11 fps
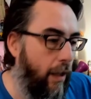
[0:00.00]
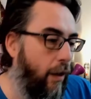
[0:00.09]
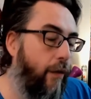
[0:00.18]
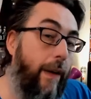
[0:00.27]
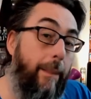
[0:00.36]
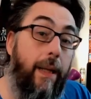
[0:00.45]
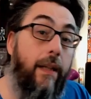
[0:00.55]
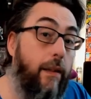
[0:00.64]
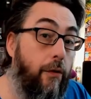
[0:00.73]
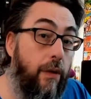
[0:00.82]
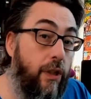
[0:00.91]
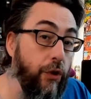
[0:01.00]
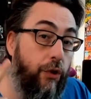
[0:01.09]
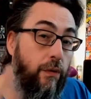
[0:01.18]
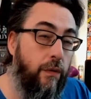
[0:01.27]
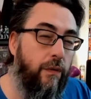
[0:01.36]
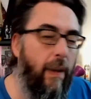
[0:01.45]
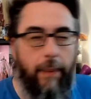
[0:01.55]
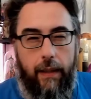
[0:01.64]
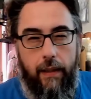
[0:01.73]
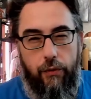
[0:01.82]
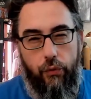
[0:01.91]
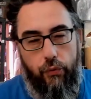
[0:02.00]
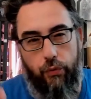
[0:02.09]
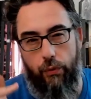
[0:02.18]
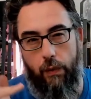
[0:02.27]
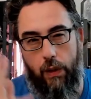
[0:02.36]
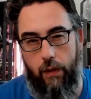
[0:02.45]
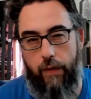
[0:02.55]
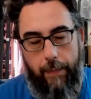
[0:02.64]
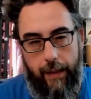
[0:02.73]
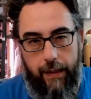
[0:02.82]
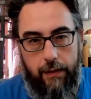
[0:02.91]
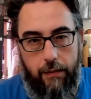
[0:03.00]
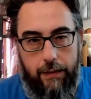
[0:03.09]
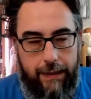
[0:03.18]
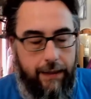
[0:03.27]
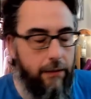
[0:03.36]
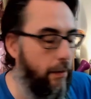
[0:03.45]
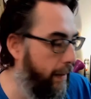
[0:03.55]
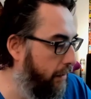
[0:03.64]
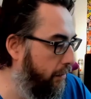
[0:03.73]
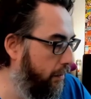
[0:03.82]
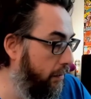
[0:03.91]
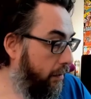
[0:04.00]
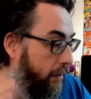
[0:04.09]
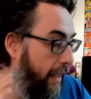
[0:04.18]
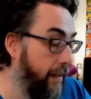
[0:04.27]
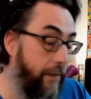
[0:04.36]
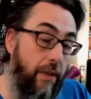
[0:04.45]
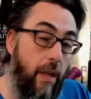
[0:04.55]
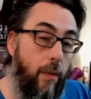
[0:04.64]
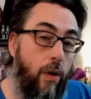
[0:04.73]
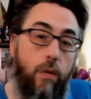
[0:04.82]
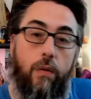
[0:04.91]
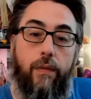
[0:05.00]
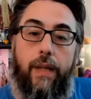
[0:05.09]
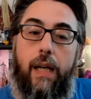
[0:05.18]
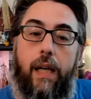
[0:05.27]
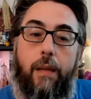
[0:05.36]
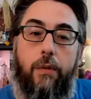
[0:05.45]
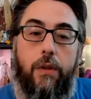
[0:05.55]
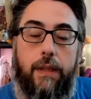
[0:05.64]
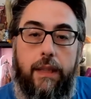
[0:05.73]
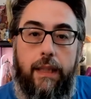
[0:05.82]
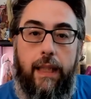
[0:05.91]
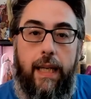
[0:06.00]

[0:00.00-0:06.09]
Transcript: On va parler de Légion, on va parler de tournois, on va parler de sites de peinture et évidemment on va aborder